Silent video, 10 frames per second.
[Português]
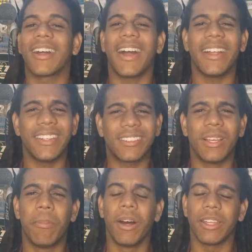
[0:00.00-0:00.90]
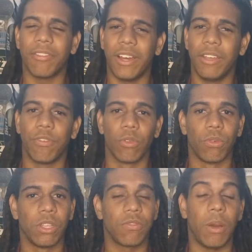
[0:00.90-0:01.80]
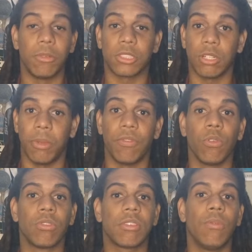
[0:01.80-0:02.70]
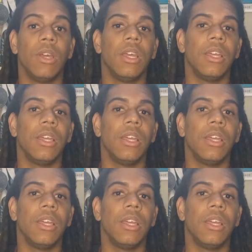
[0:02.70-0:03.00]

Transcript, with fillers: Cada semana vai evoluindo, vai mostrando uma evolução